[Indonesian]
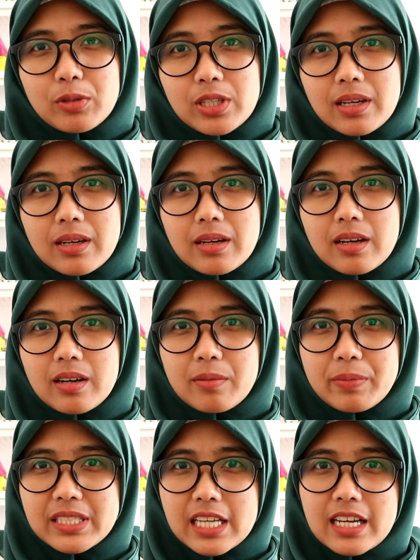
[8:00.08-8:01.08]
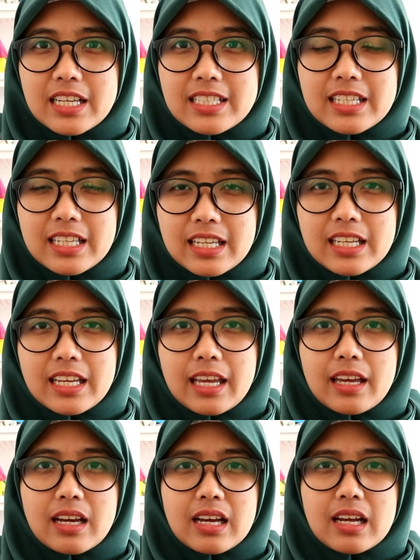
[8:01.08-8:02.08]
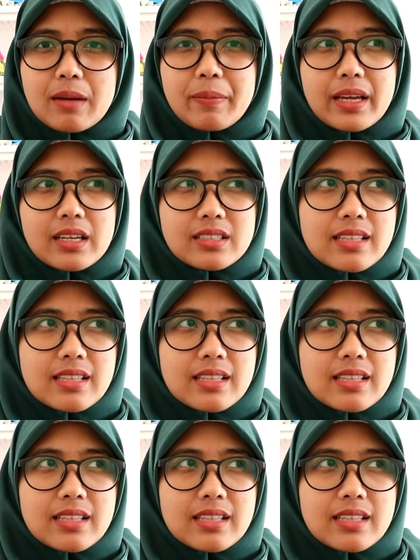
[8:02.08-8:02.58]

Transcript: punya uh, penjaga sendiri kayak apa ya